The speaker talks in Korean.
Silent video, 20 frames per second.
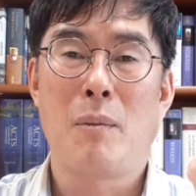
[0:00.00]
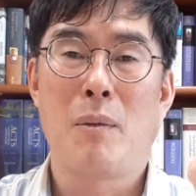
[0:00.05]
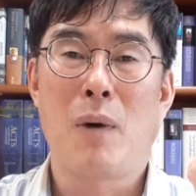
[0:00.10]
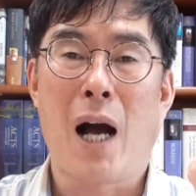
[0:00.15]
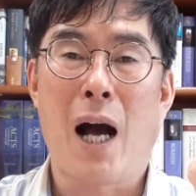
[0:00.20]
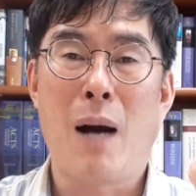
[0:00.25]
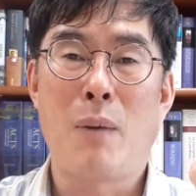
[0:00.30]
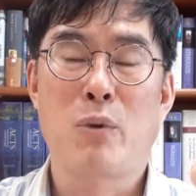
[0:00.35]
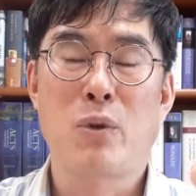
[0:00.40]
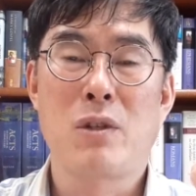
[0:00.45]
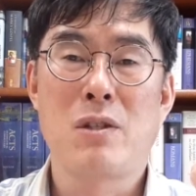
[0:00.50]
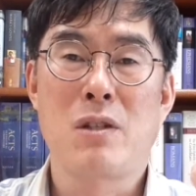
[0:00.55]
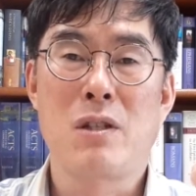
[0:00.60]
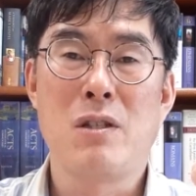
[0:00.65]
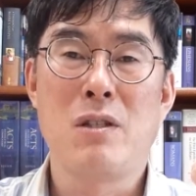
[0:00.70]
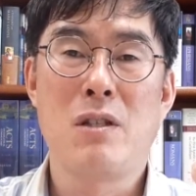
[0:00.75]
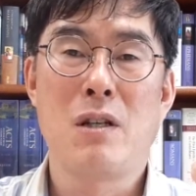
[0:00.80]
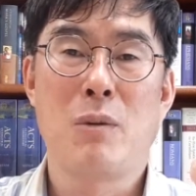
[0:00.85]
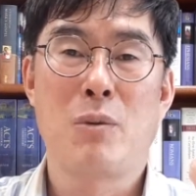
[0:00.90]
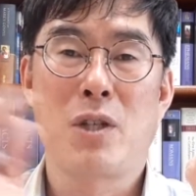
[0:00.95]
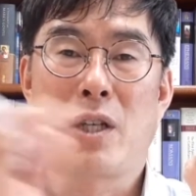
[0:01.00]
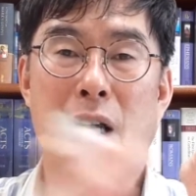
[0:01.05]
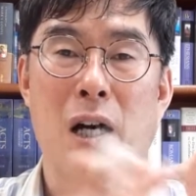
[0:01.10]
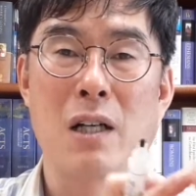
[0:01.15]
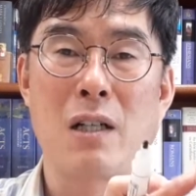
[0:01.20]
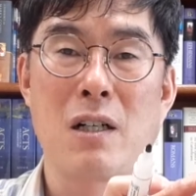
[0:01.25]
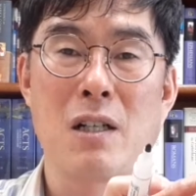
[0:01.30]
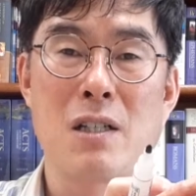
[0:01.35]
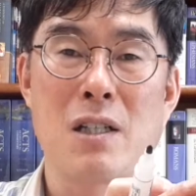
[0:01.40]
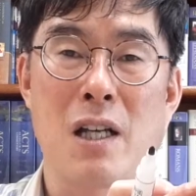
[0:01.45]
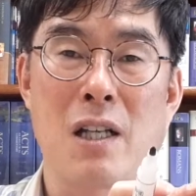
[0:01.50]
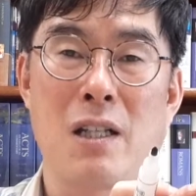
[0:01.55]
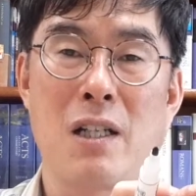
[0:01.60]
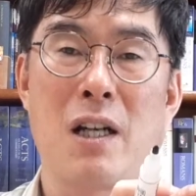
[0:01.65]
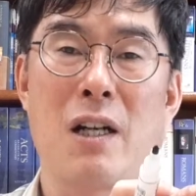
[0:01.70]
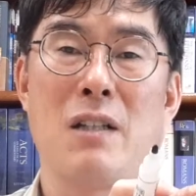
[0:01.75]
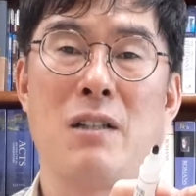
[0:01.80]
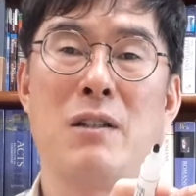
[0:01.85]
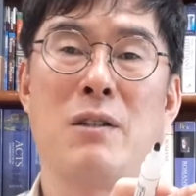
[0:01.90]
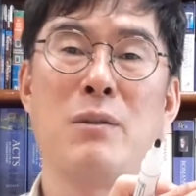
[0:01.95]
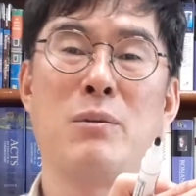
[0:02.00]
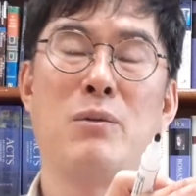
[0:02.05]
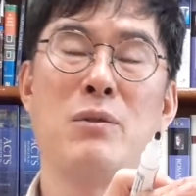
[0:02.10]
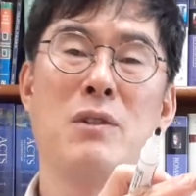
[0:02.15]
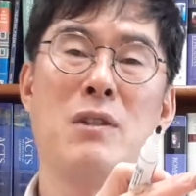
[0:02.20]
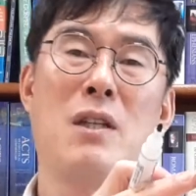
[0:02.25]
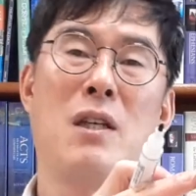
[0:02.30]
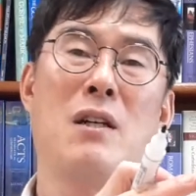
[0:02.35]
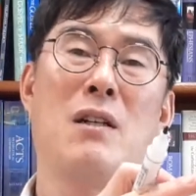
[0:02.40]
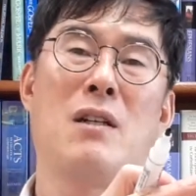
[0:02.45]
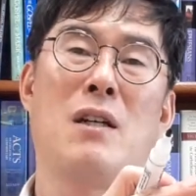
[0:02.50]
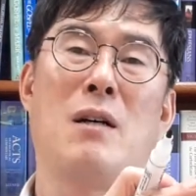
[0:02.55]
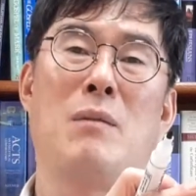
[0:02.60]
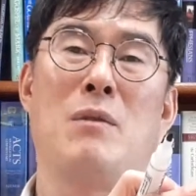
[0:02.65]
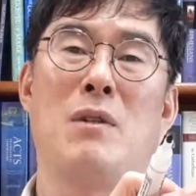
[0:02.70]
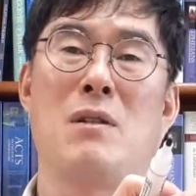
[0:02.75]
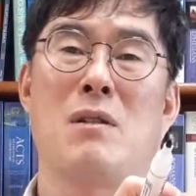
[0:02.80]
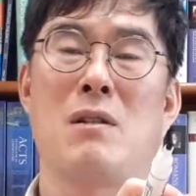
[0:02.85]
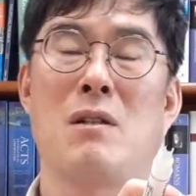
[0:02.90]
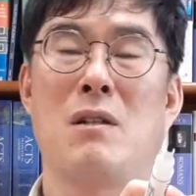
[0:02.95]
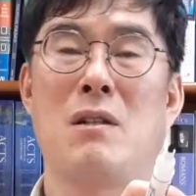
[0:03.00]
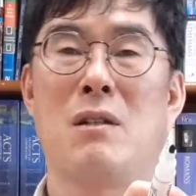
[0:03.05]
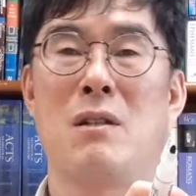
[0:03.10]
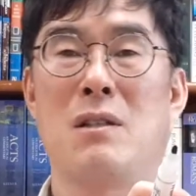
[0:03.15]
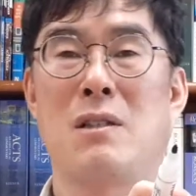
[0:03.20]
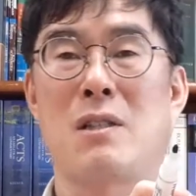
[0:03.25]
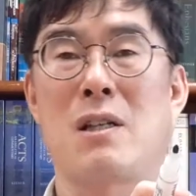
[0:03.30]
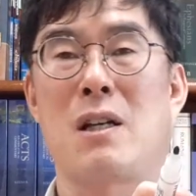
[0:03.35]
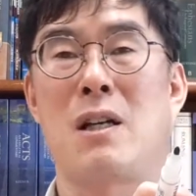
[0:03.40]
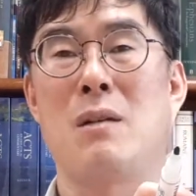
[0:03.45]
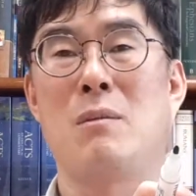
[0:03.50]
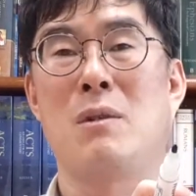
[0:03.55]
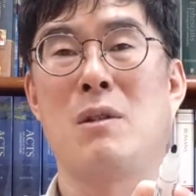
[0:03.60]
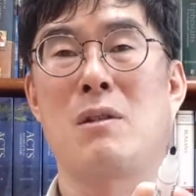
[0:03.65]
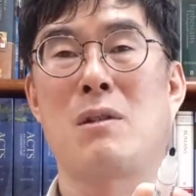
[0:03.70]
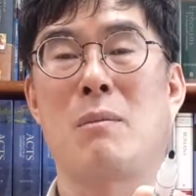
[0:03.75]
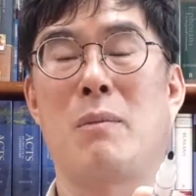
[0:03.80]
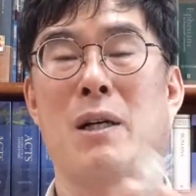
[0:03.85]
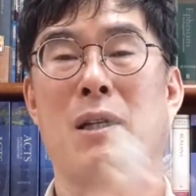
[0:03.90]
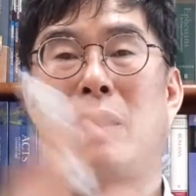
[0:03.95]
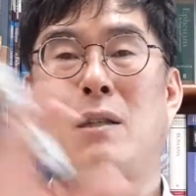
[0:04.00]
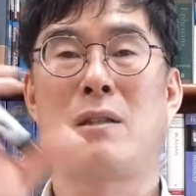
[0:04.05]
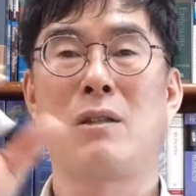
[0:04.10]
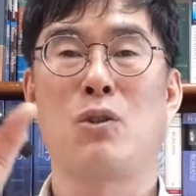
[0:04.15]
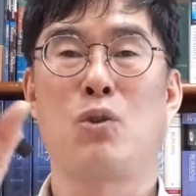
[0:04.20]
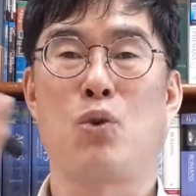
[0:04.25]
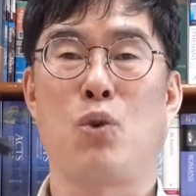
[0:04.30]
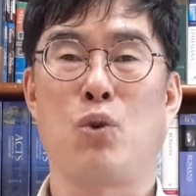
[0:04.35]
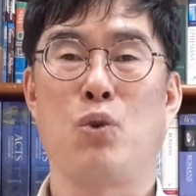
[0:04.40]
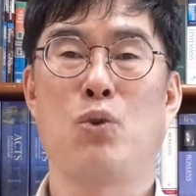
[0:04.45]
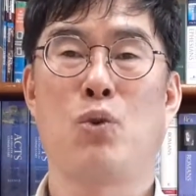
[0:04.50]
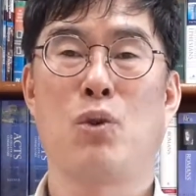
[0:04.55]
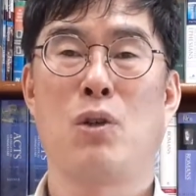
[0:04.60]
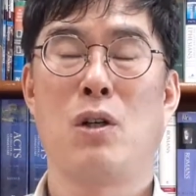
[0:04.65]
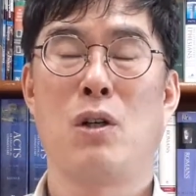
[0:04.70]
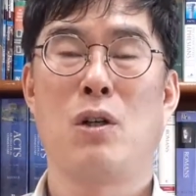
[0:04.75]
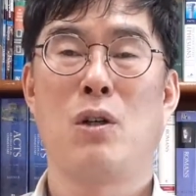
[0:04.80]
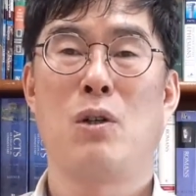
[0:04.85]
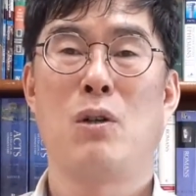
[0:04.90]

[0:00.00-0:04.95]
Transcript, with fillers: 아무런 전제 없이 가는 것이 아니라 여러분이 태어나면서 자라면서 받았던 교육,